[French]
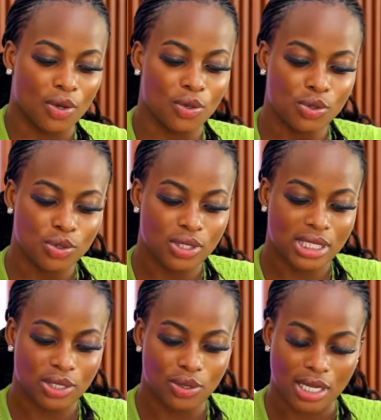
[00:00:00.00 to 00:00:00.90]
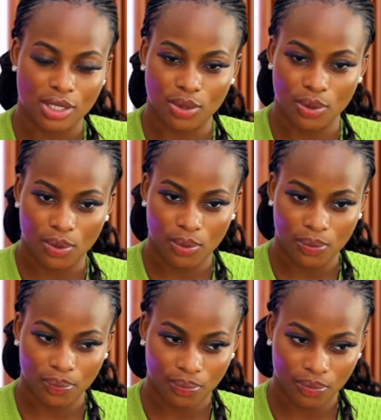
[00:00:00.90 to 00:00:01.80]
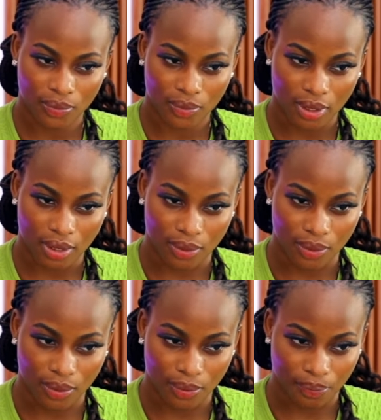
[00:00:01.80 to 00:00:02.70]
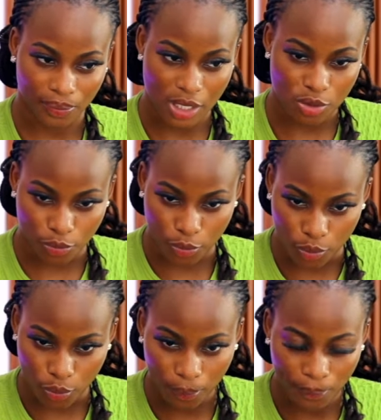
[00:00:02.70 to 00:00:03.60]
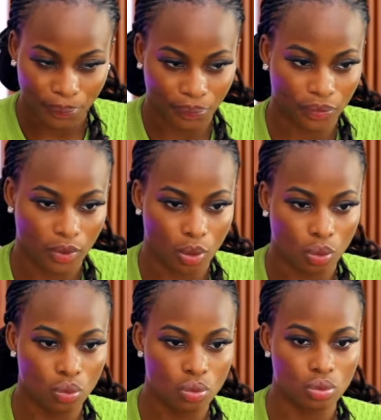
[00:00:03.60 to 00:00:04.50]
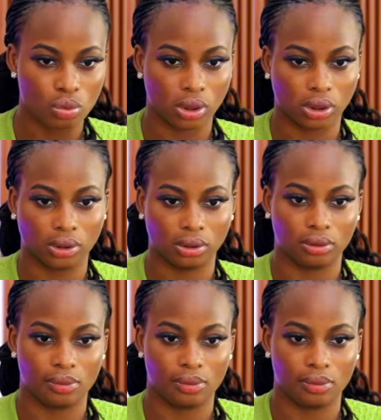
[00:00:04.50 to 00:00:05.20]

Une situation euh, est survenue mm-hmm. où. Euh,